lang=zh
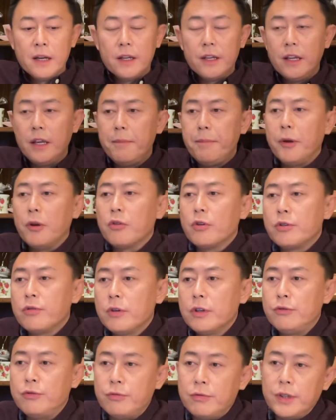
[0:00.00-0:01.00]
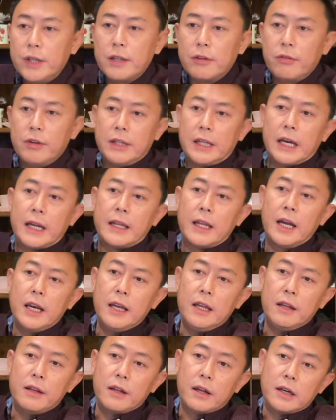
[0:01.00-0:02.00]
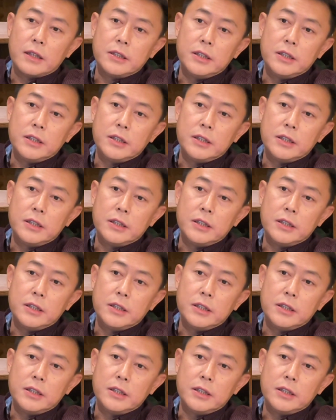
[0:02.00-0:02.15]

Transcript: 你比如说，举一个最简单的例子啊，